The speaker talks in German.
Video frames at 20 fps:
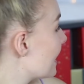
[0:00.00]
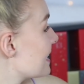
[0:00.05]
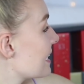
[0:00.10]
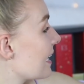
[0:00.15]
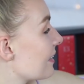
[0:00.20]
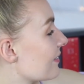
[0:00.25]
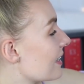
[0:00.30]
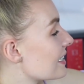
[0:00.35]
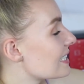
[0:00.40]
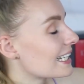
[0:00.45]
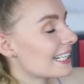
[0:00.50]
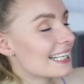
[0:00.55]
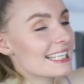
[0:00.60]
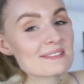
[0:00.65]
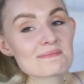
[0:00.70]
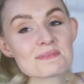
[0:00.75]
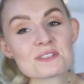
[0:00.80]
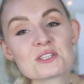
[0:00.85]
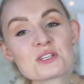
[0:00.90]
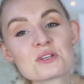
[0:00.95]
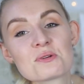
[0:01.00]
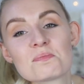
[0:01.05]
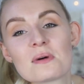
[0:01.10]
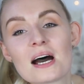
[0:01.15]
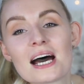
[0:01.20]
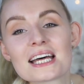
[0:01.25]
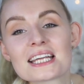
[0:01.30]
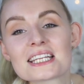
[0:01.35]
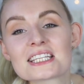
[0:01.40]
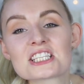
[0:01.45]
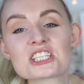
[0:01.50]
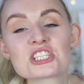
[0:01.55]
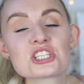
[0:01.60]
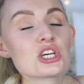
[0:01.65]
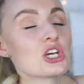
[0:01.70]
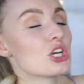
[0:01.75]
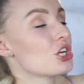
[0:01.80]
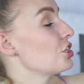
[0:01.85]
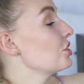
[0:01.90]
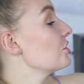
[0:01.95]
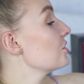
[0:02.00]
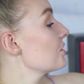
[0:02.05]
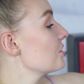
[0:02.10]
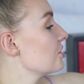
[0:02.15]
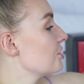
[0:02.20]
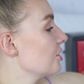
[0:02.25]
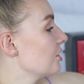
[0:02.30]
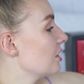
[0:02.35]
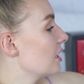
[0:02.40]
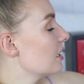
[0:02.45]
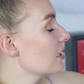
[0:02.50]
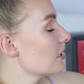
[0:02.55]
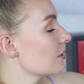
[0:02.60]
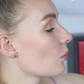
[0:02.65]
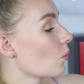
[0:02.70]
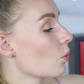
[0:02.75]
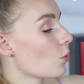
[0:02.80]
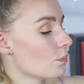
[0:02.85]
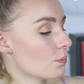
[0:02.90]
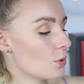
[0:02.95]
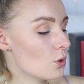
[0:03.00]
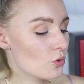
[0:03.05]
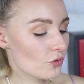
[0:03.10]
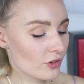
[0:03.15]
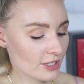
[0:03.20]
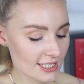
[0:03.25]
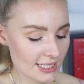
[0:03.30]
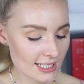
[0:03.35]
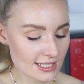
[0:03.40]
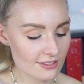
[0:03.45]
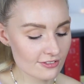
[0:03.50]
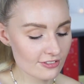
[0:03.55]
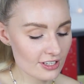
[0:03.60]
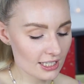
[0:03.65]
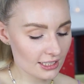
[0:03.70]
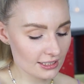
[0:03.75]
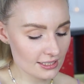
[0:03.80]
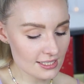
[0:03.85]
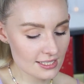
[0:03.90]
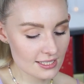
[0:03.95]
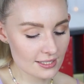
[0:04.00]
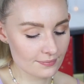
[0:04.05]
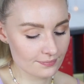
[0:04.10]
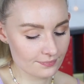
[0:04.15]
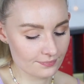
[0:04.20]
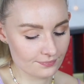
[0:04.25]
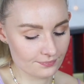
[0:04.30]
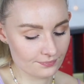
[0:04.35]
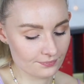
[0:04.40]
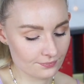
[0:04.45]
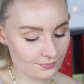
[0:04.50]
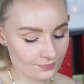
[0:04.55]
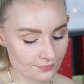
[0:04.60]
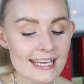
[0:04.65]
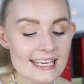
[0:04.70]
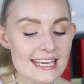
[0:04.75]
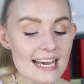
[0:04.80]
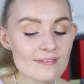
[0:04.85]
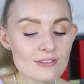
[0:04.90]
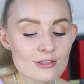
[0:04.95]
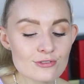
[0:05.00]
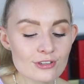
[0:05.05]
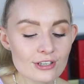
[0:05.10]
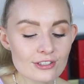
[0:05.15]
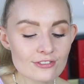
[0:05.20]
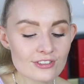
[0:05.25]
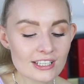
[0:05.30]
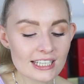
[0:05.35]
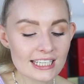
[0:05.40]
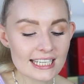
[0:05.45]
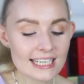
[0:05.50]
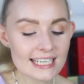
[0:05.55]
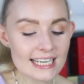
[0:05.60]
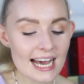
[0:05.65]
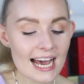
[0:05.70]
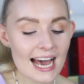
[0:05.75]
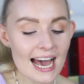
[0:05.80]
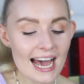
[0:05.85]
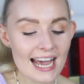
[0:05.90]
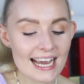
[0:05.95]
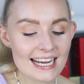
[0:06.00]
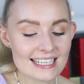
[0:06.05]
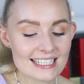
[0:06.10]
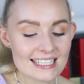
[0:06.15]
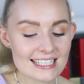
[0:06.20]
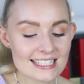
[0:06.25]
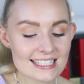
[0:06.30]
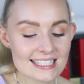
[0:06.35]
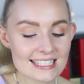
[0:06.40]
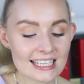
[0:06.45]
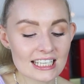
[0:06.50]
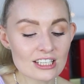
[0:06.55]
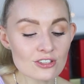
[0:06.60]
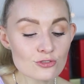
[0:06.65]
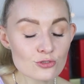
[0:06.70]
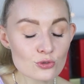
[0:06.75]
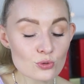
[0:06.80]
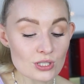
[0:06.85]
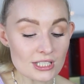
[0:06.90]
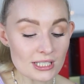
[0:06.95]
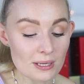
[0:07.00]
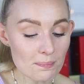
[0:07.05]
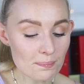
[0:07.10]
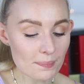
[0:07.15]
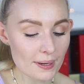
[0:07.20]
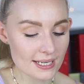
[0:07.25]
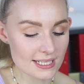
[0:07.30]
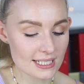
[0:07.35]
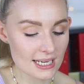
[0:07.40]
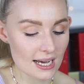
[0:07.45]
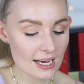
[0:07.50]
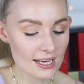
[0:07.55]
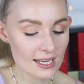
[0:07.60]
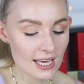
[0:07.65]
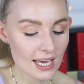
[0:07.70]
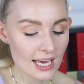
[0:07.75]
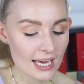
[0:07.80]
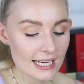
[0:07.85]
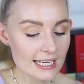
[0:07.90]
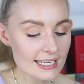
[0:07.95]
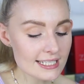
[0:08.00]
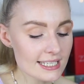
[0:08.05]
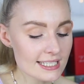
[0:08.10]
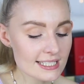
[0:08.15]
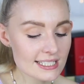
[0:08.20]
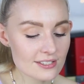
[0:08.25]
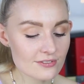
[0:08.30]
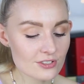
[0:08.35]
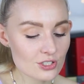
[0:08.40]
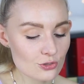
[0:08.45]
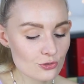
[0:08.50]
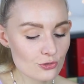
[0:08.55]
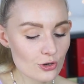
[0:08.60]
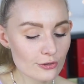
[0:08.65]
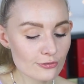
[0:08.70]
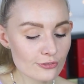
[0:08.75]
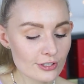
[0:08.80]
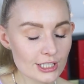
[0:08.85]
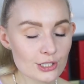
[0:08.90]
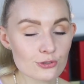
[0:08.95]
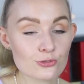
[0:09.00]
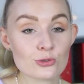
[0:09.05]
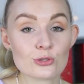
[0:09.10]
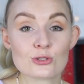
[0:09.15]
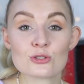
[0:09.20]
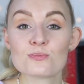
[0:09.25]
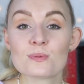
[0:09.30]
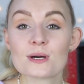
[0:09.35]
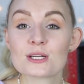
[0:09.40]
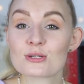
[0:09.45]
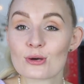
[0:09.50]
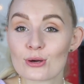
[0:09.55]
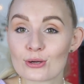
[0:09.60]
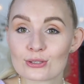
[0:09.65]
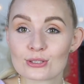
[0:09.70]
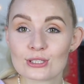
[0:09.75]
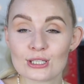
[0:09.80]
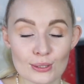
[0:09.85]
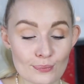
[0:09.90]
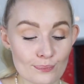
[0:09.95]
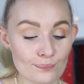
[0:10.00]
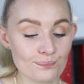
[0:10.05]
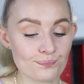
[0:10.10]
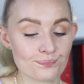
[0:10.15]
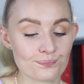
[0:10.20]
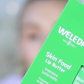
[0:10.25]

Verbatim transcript: Dann weiter geht's mit Nummer 10 hier oben. Oh, was ganz Flaches. Hier haben wir von Beleda eine Skin Food Lip Butter. Intensive Sofortpflege für super trockene Lippen.